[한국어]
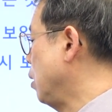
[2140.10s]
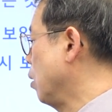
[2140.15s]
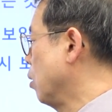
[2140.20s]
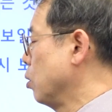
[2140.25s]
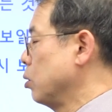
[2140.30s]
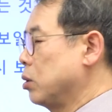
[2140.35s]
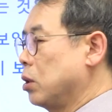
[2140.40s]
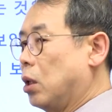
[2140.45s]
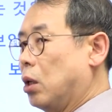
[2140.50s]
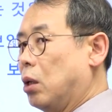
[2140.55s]

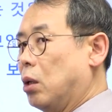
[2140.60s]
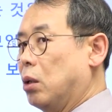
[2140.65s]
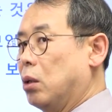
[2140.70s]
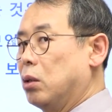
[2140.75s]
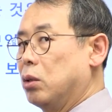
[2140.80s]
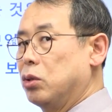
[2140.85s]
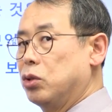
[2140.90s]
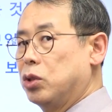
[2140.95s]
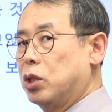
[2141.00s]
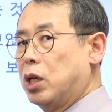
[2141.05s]
되어서
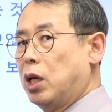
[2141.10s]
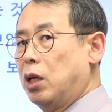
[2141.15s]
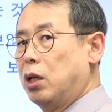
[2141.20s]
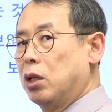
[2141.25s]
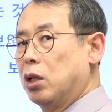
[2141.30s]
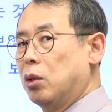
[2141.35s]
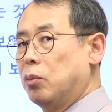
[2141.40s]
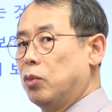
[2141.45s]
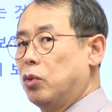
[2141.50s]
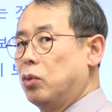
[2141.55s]
스케일이
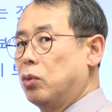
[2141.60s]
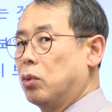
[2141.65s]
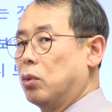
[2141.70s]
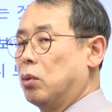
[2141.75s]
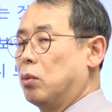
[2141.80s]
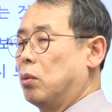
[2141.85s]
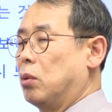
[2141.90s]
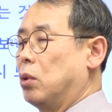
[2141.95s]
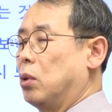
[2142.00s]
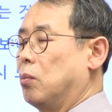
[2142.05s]
너무
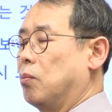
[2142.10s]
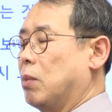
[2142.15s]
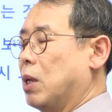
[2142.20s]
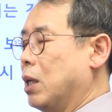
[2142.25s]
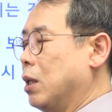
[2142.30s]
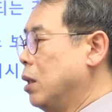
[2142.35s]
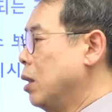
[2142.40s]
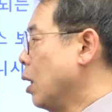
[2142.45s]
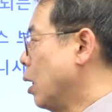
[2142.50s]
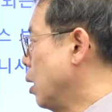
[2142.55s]

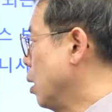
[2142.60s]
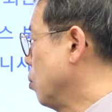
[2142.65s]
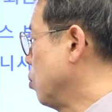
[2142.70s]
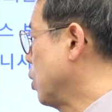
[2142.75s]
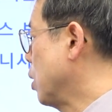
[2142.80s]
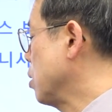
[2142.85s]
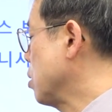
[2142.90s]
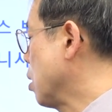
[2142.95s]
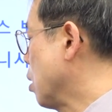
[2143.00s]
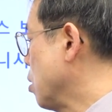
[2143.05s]
많이
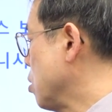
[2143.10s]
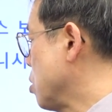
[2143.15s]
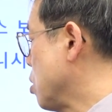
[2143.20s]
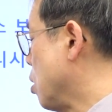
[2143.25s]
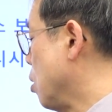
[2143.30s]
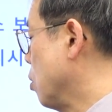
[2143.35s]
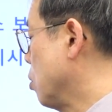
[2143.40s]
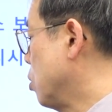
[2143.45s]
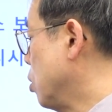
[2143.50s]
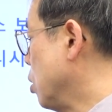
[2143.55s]
달라붙게
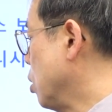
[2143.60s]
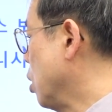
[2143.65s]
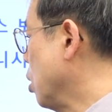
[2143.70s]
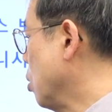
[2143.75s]
생겼어요. 그런